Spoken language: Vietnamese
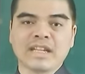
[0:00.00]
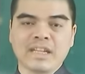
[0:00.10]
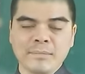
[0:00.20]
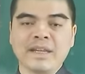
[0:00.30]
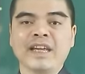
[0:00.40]

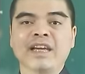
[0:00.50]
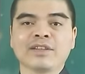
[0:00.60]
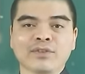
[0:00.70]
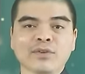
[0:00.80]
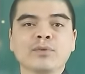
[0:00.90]
cá mè,
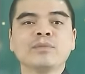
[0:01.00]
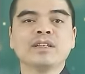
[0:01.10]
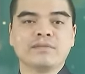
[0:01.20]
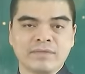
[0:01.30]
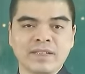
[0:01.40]
tôm,
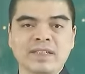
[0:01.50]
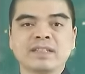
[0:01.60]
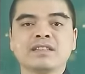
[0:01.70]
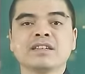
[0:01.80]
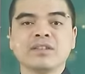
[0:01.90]
thịt vịt,
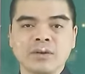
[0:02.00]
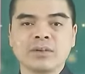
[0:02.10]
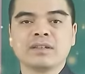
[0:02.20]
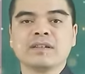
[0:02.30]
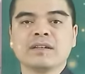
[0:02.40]
trứng lộn